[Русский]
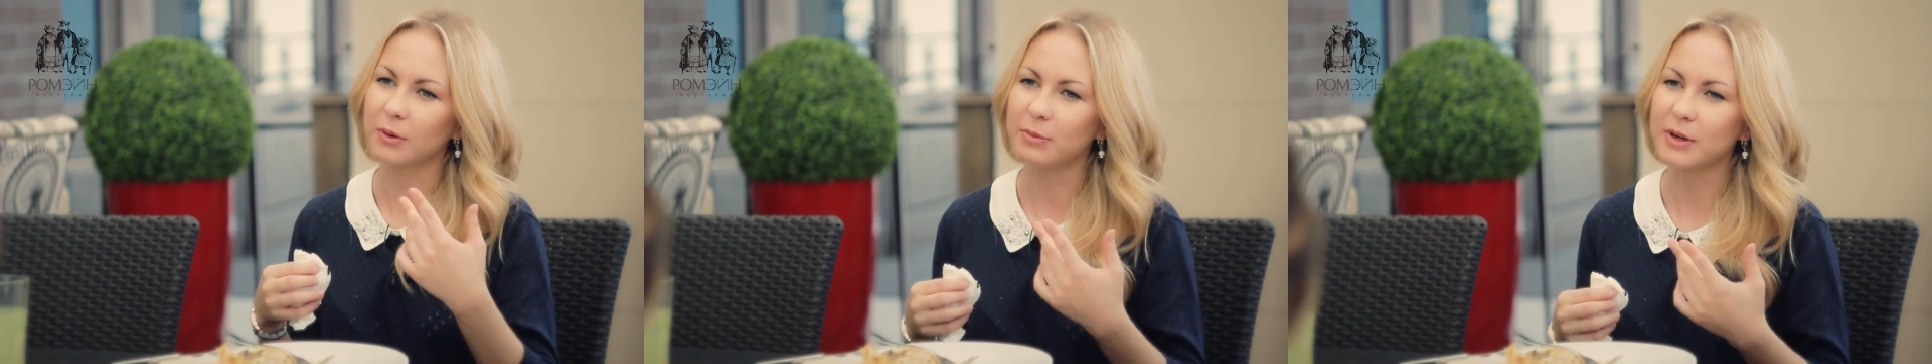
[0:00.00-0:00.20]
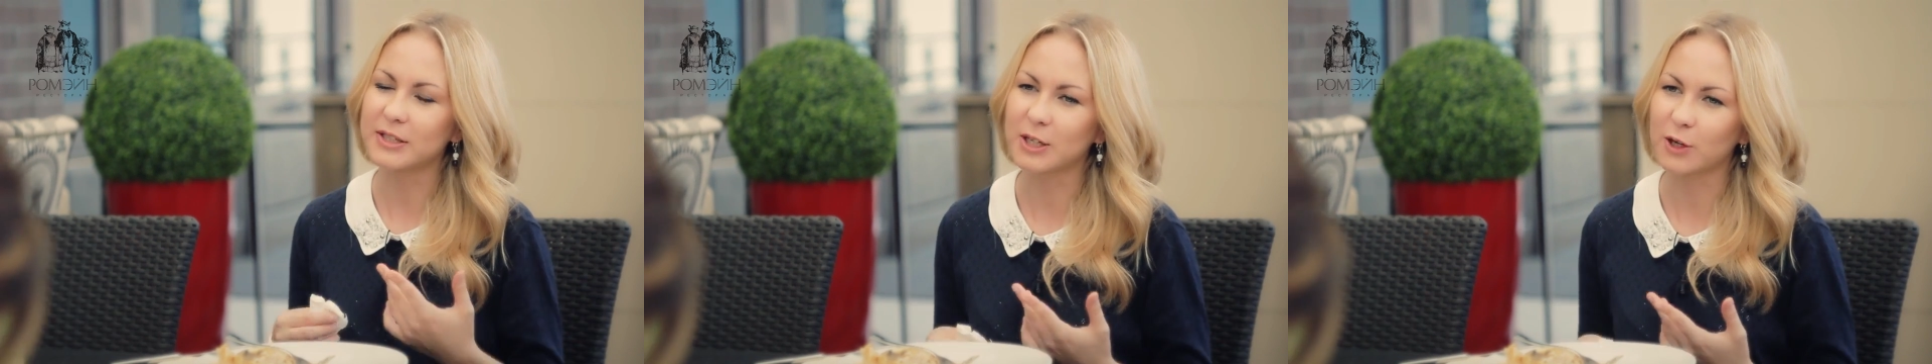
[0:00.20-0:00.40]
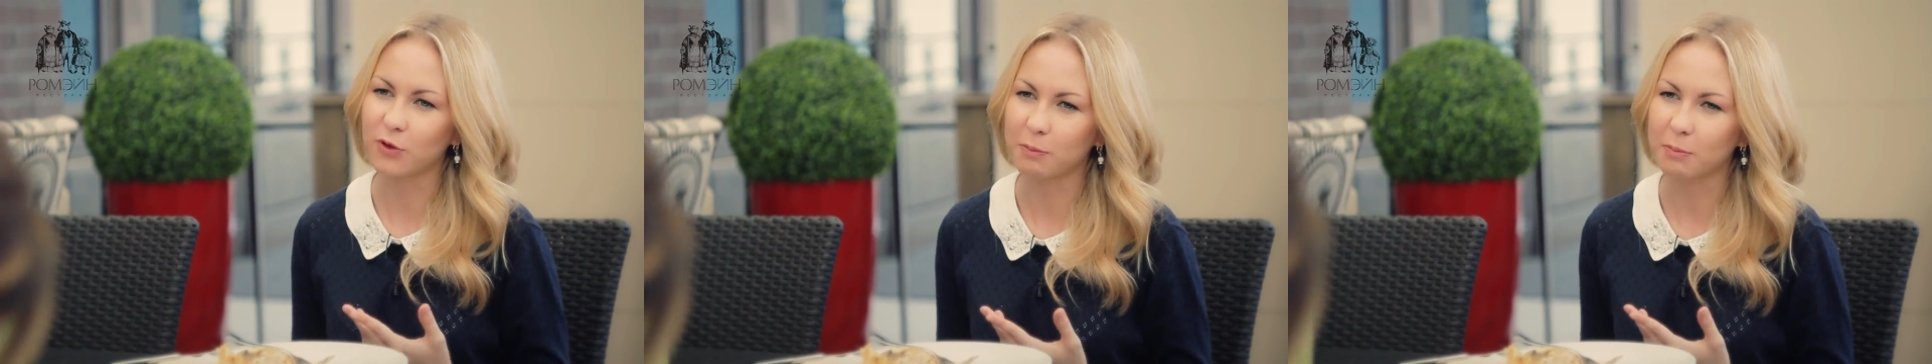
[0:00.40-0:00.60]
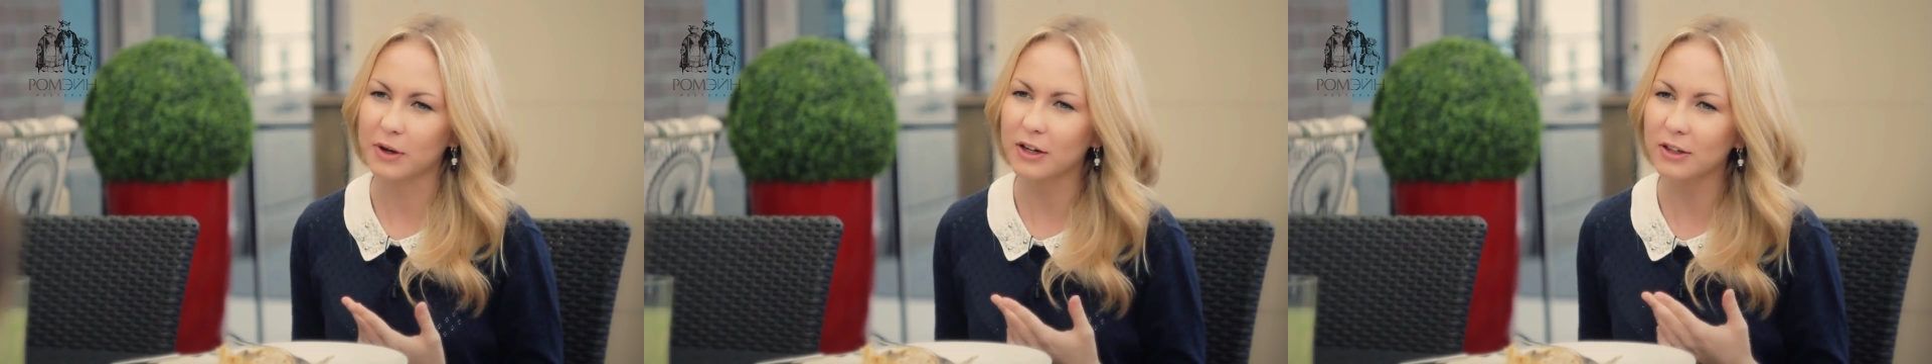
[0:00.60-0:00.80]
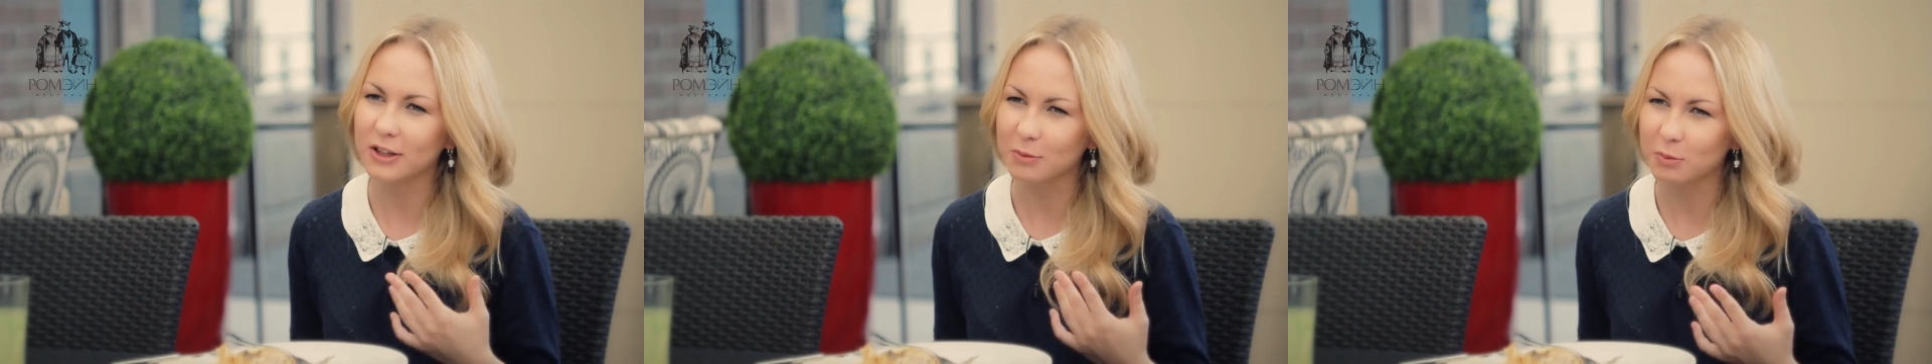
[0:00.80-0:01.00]
Мисс
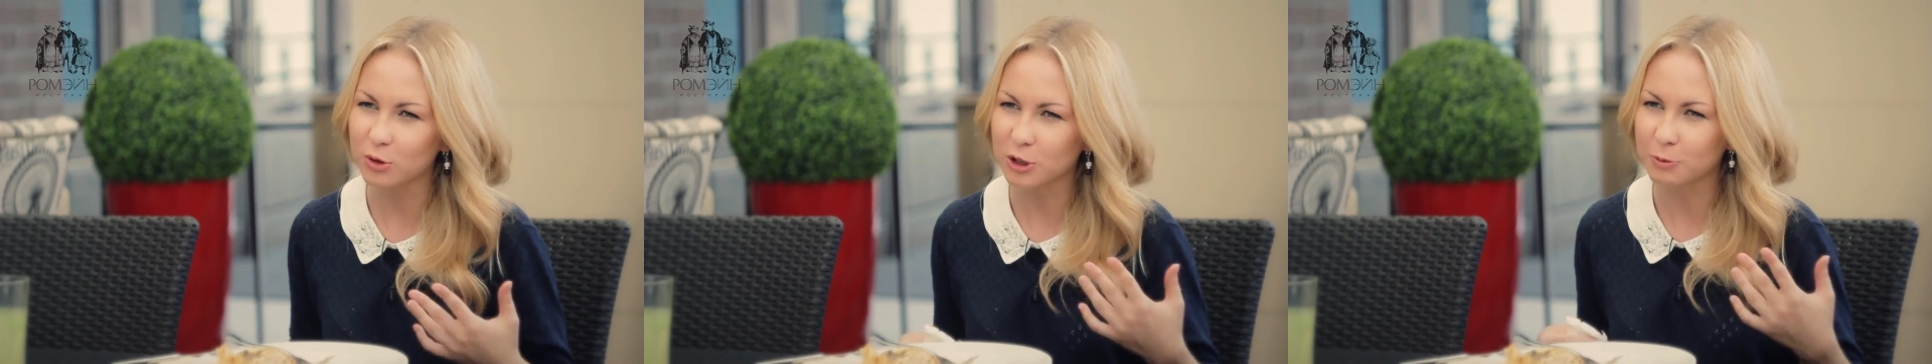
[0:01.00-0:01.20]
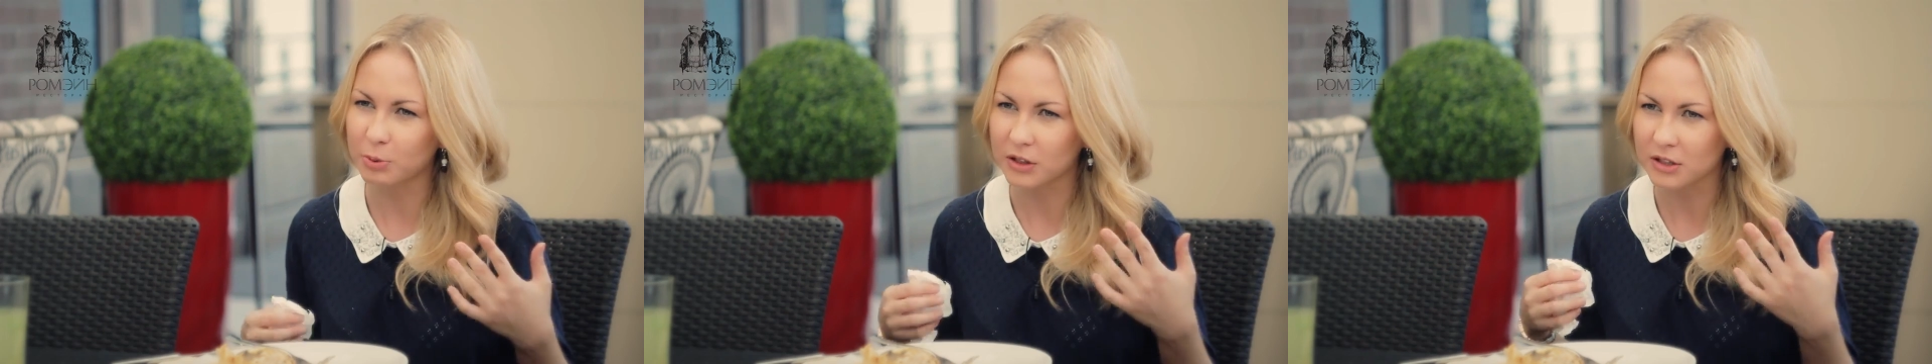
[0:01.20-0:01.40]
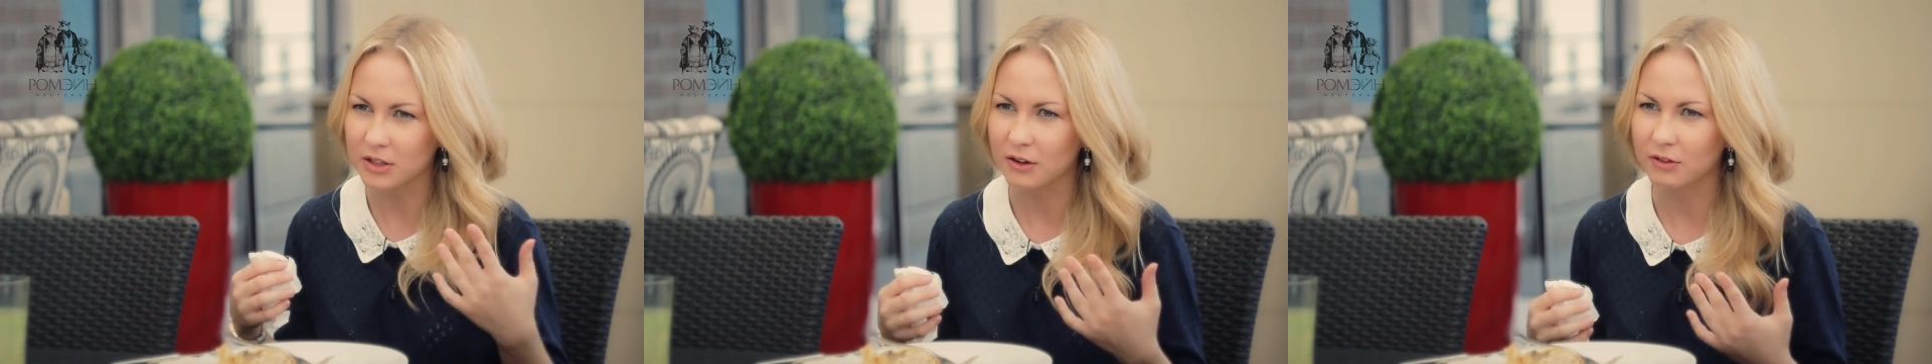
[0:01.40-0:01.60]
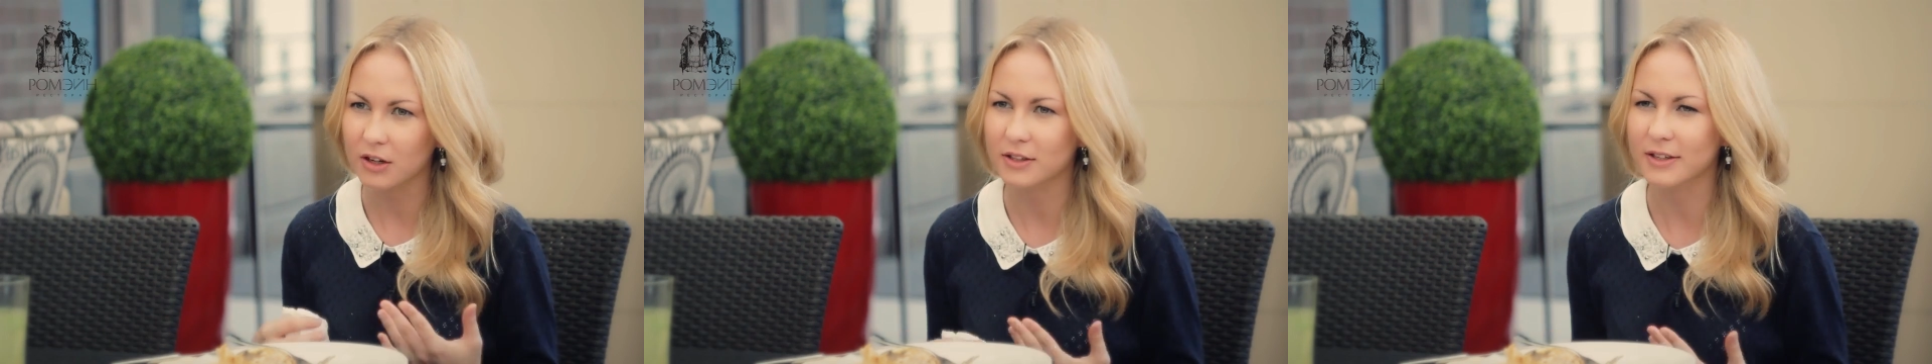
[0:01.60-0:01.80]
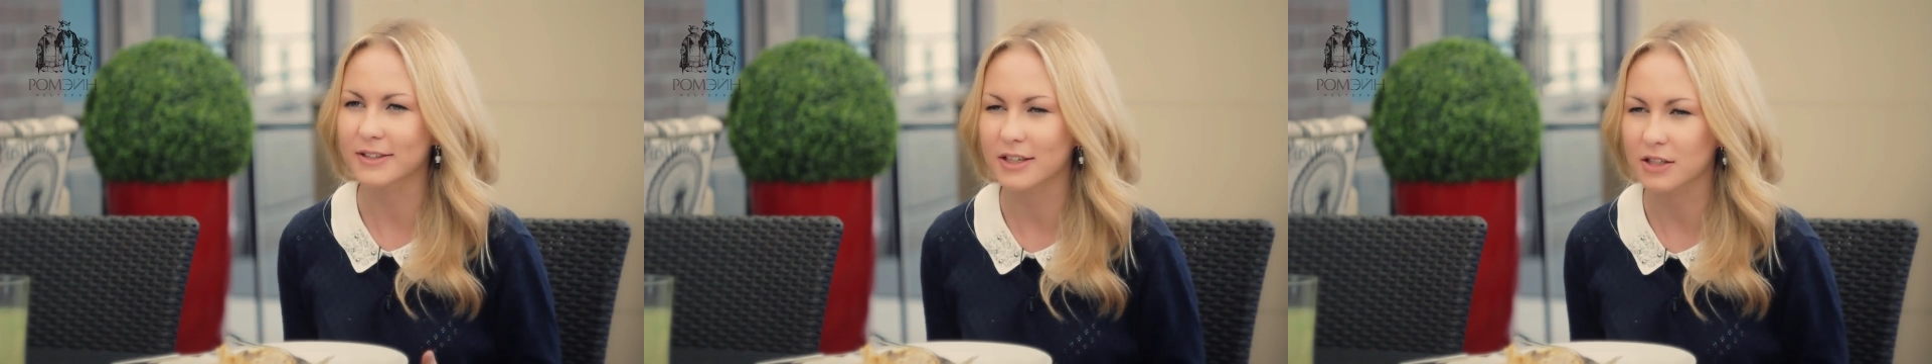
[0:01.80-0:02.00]
РФПЛ ты будешь
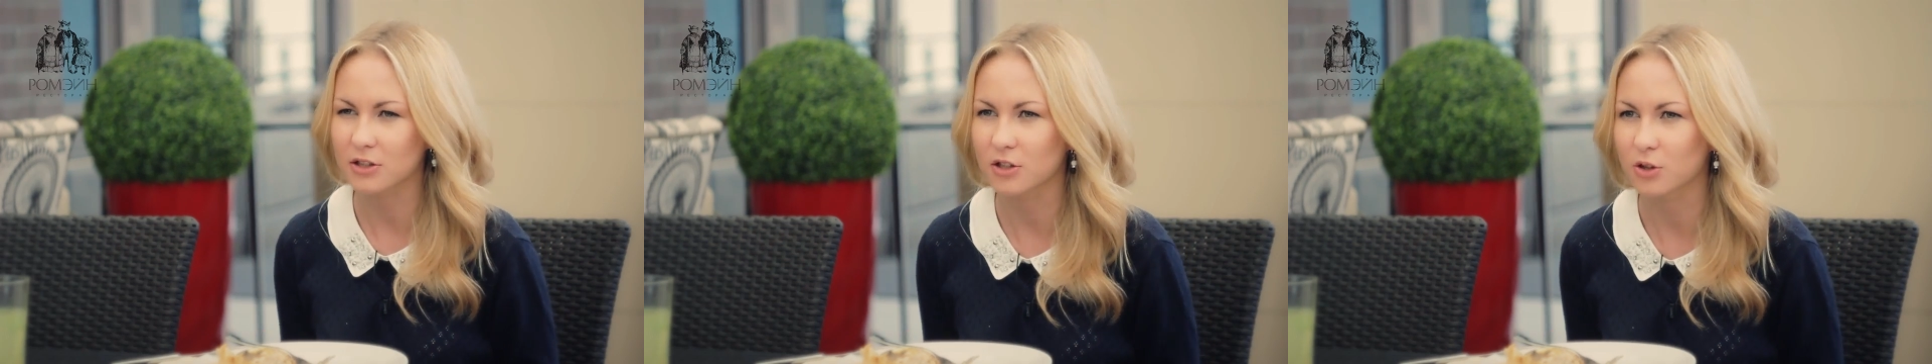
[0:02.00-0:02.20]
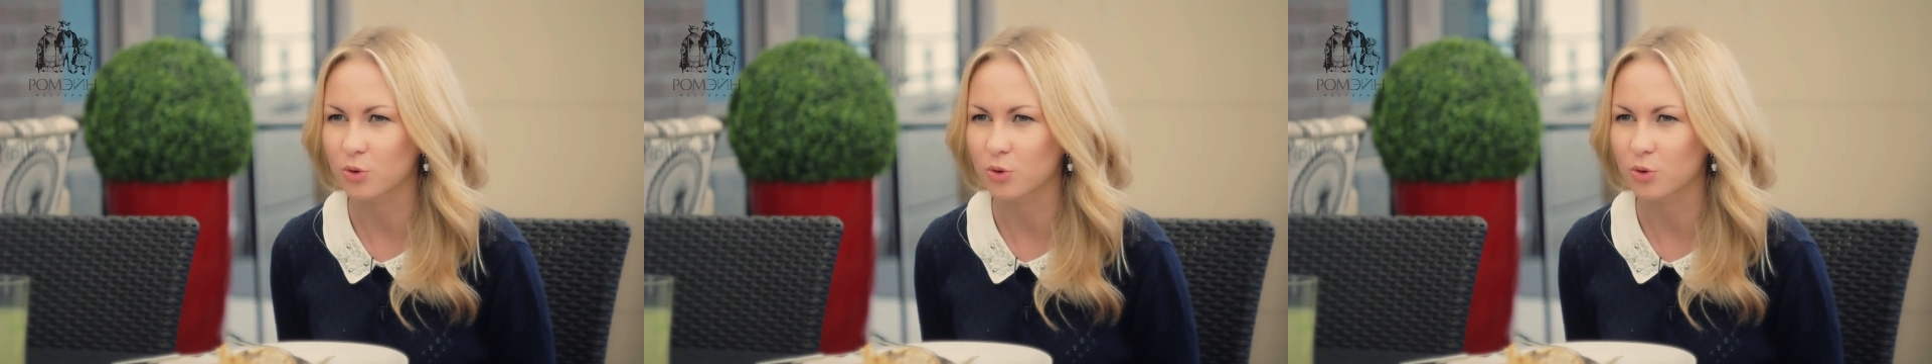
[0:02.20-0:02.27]
представлять Казанский